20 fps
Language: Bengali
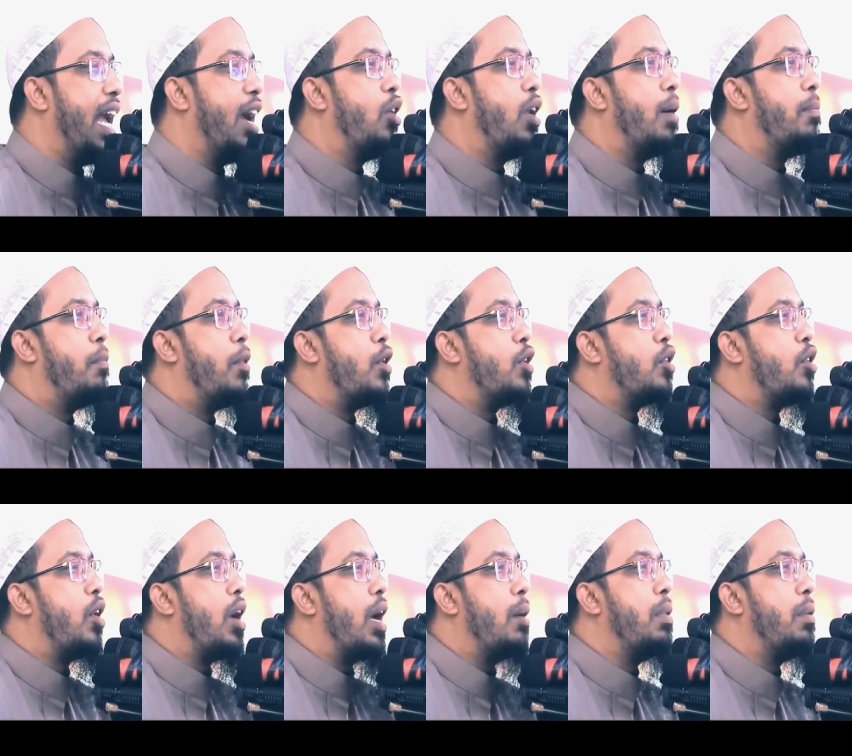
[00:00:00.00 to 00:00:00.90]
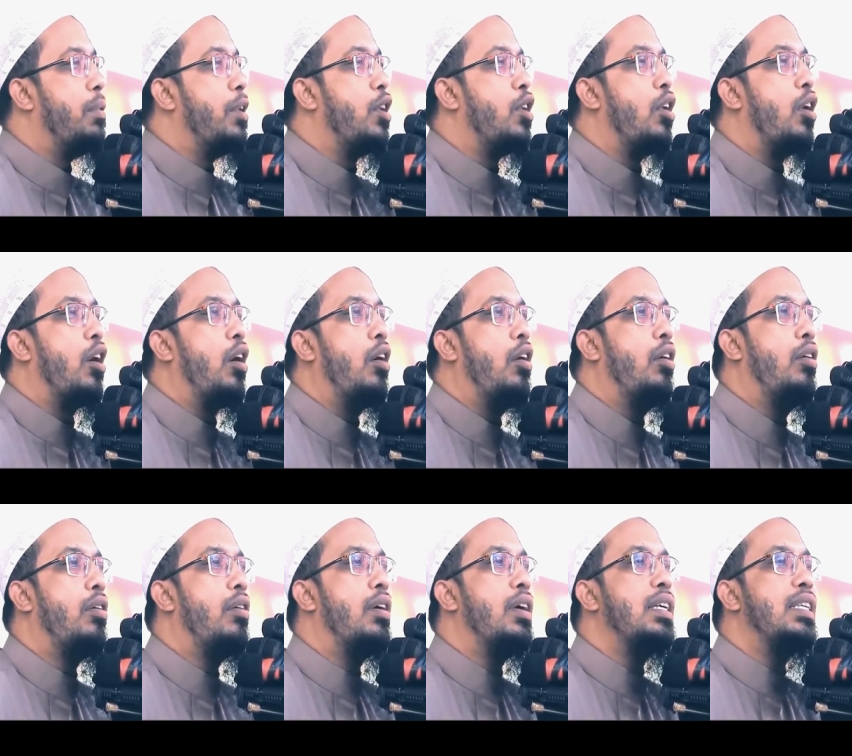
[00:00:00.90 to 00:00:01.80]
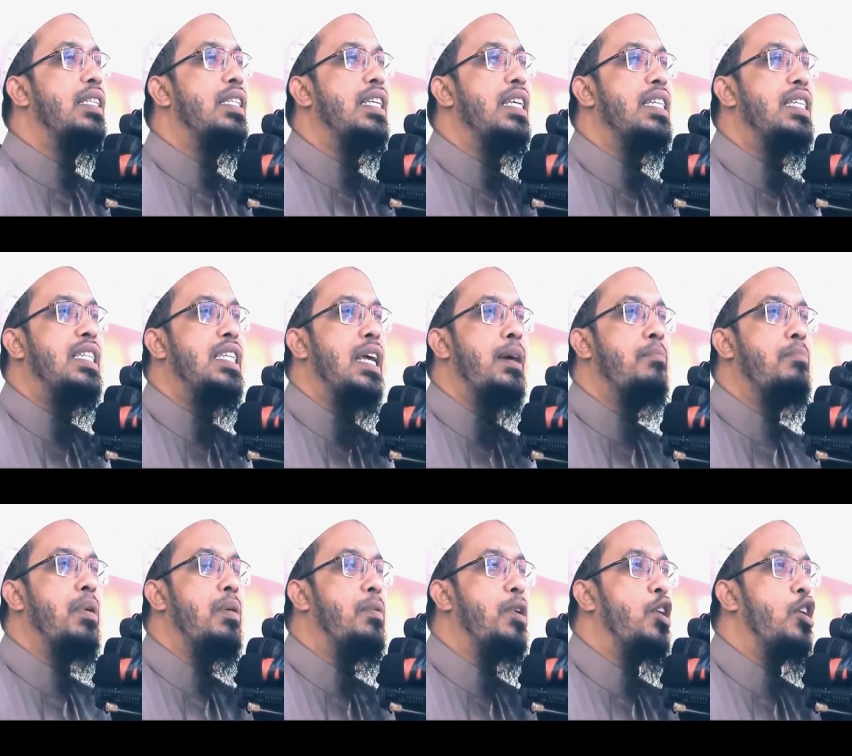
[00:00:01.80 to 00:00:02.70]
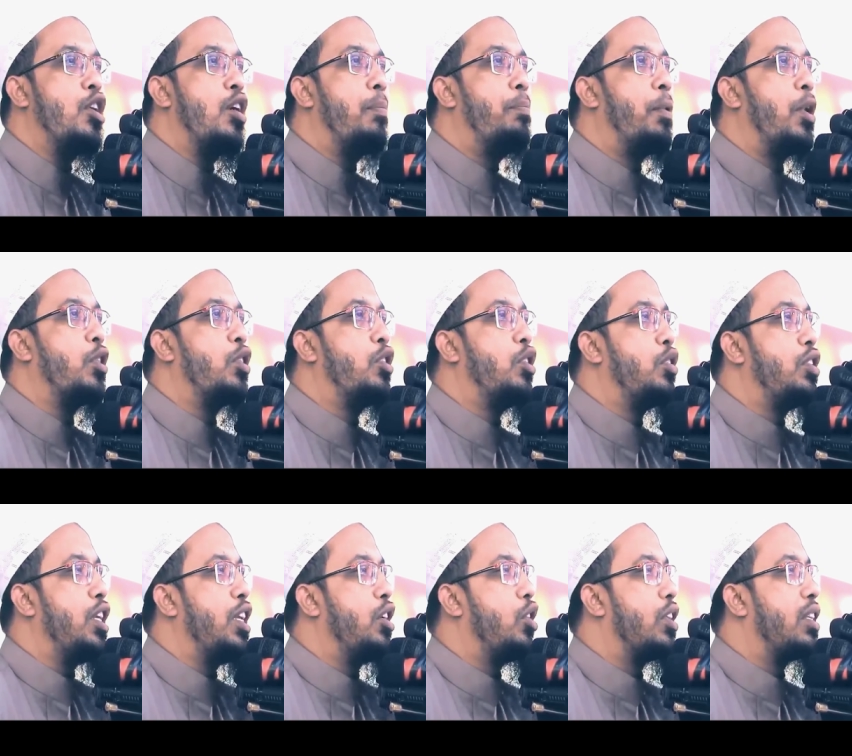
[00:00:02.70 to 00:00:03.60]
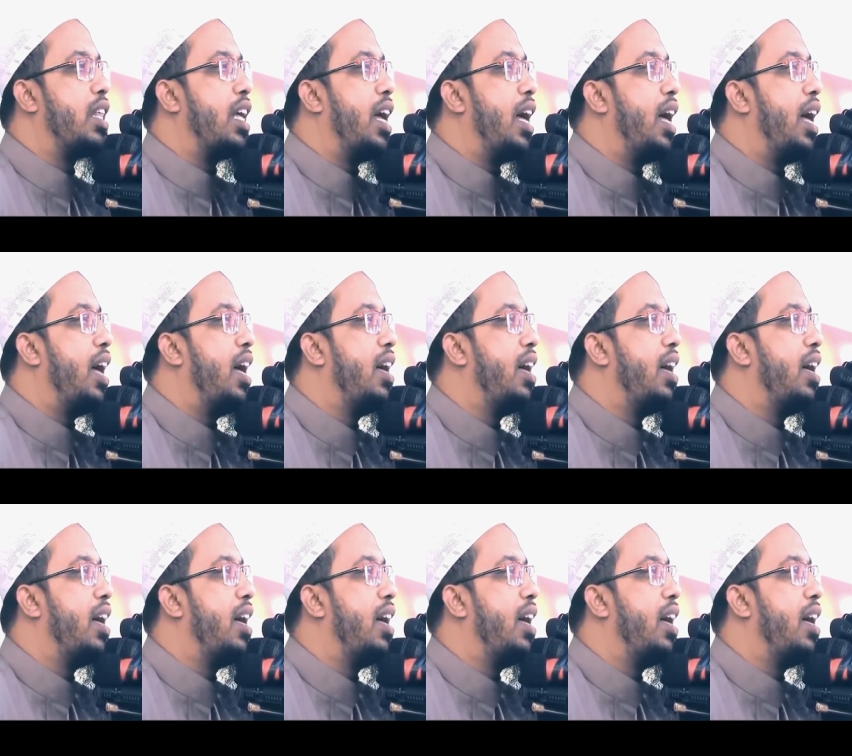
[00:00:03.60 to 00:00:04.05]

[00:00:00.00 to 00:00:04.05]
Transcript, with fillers: এগুলা মন গড়া বিভিন্ন সিস্টেম বিভিন্ন পদ্ধতির কথা